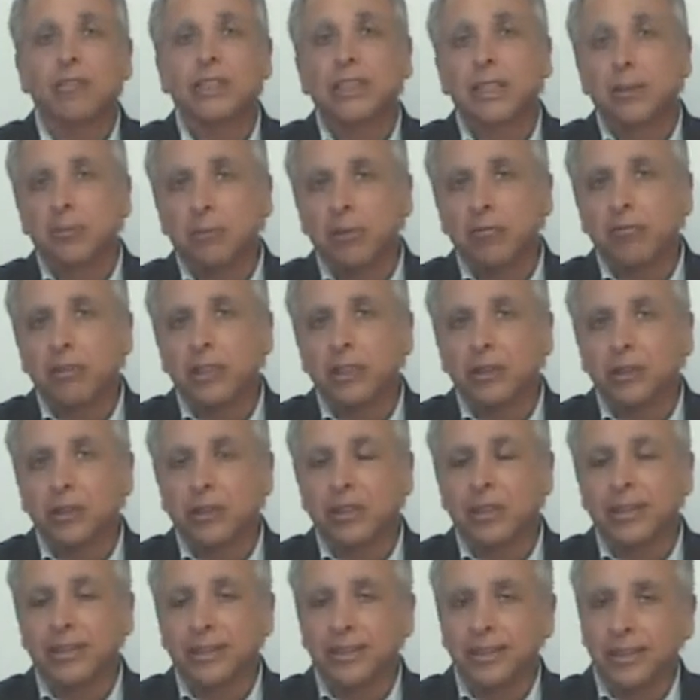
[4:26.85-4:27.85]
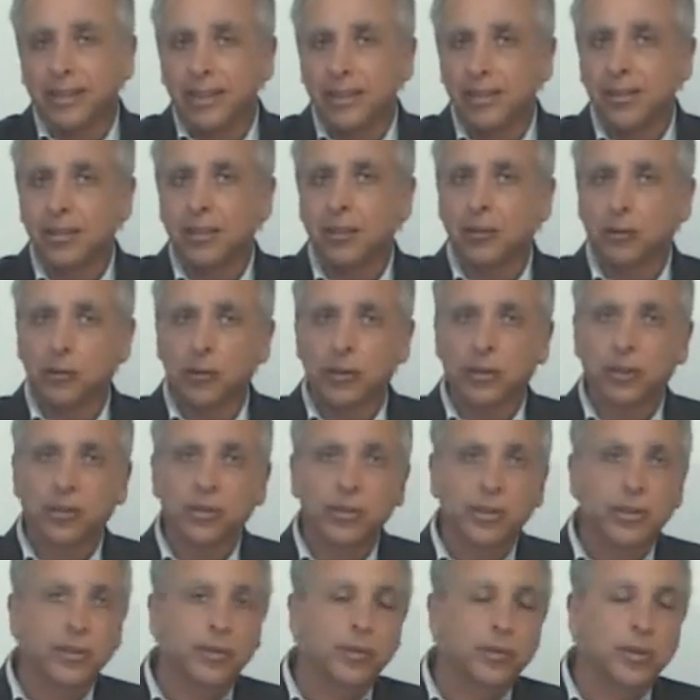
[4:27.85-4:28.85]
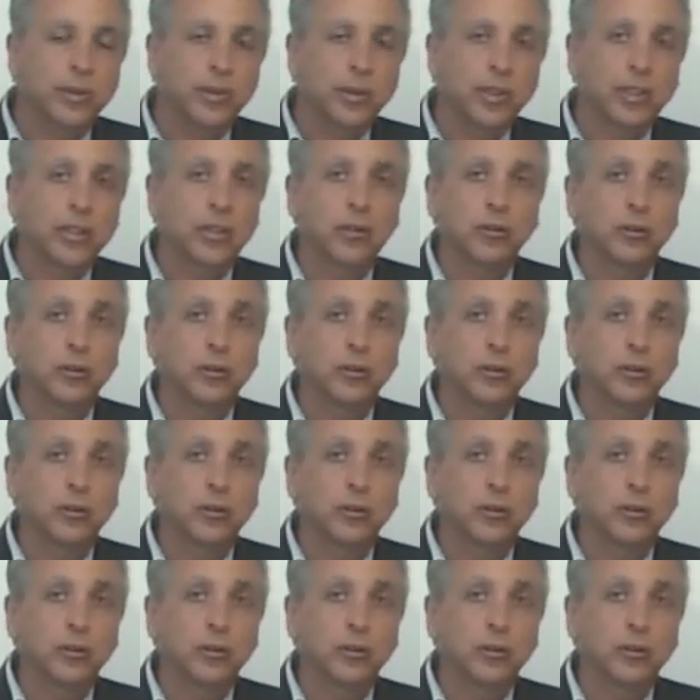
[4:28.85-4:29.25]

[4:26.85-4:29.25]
Vedremo invece che le sentenze della Corte Costituzionale